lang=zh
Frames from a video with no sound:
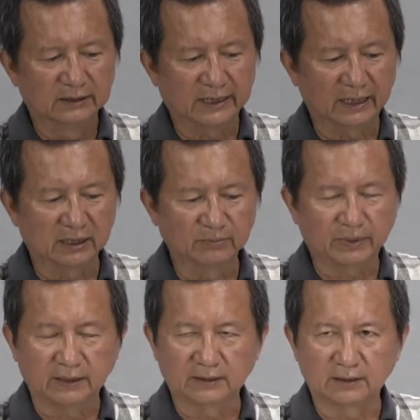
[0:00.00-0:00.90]
太阳能
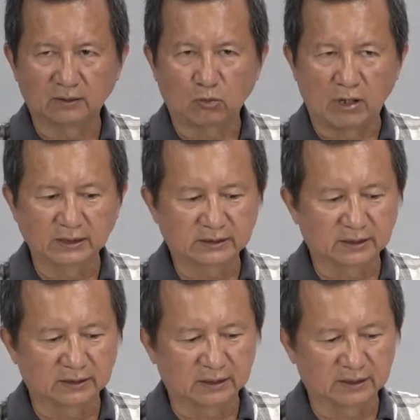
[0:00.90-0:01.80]
板的黄色
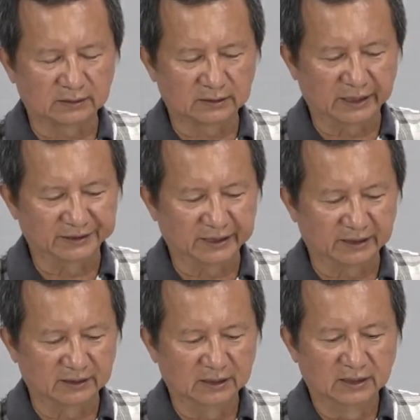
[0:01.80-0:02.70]
的电线，